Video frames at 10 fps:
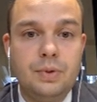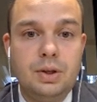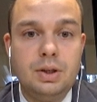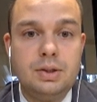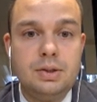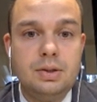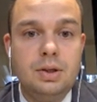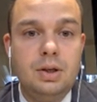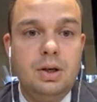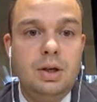Яс
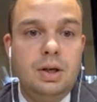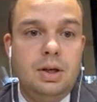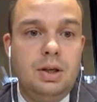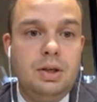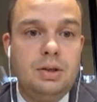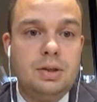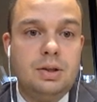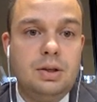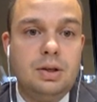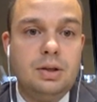и
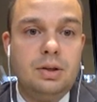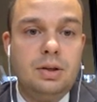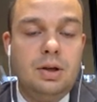Садият.